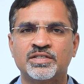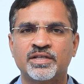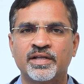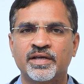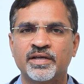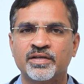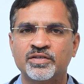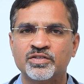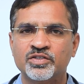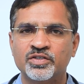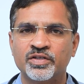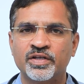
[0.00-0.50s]
వచ్చినా
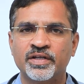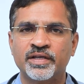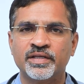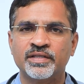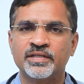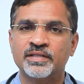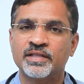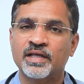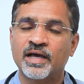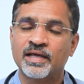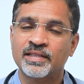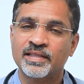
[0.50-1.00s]
ఇంజురీ
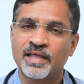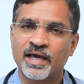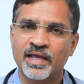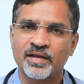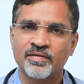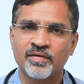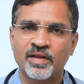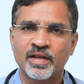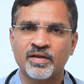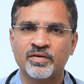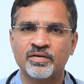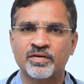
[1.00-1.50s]
అయ్యి
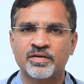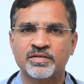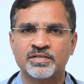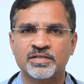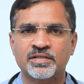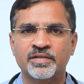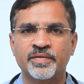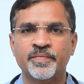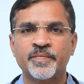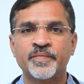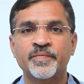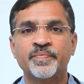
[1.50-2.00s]
దానివల్ల కూడా
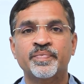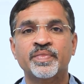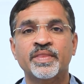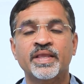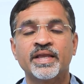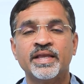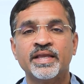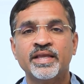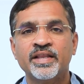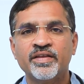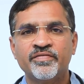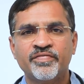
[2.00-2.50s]
వస్తుంది
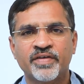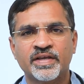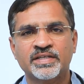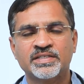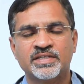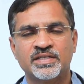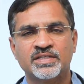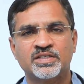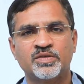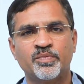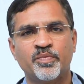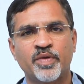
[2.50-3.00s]

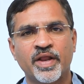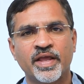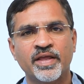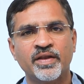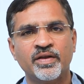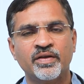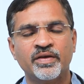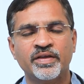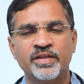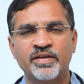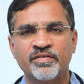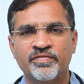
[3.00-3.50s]
ఇన్ఫెక్షన్స్
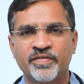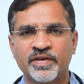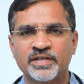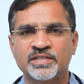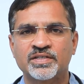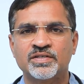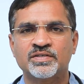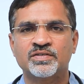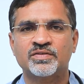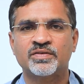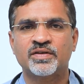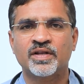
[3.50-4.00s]
బ్రెయిన్లో
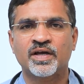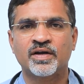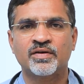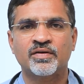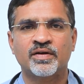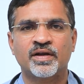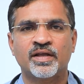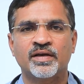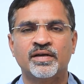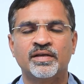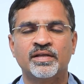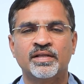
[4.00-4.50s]
ఇన్ఫెక్షన్స్ ఉన్నా
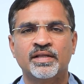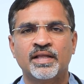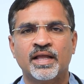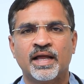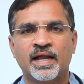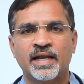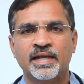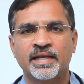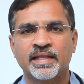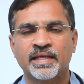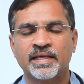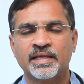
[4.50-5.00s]
కూడా
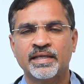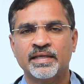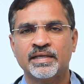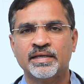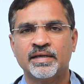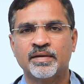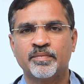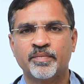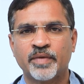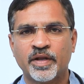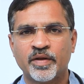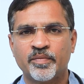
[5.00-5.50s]
అంటే
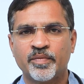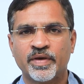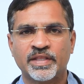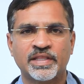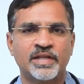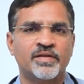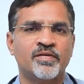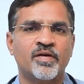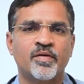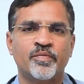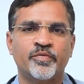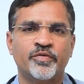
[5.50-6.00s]
మన
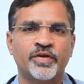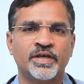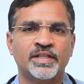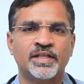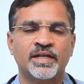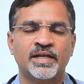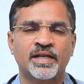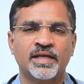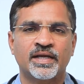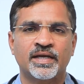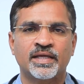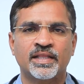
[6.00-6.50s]
మెదడువ్యాపు వ్యాధి
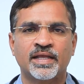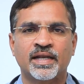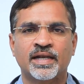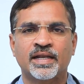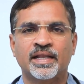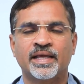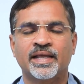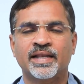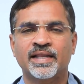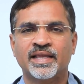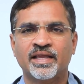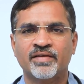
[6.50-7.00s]
అంటాం కదా
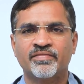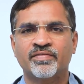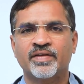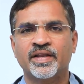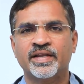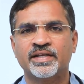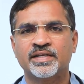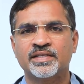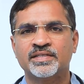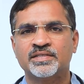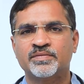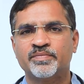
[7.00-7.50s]
అట్లా
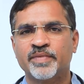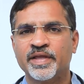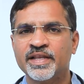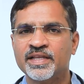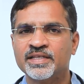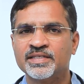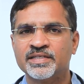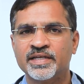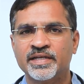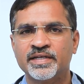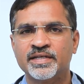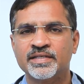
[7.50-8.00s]
ఎన్కెఫలైటిస్
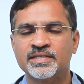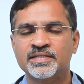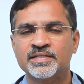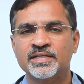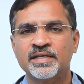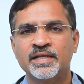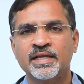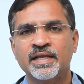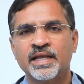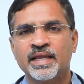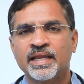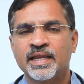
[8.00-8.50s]
మెనింజైటిస్
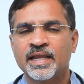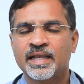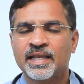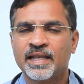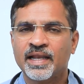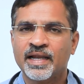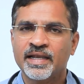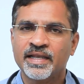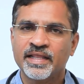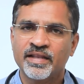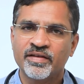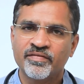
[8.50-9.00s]

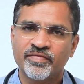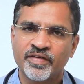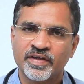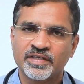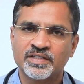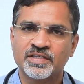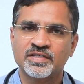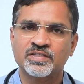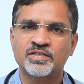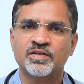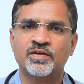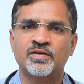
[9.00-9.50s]
ఇట్లాంటి
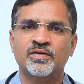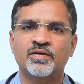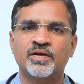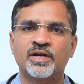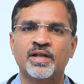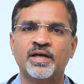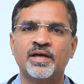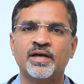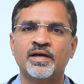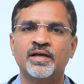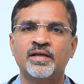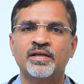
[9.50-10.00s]
ఇన్ఫెక్షన్స్లో
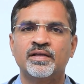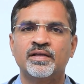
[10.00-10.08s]
కూడా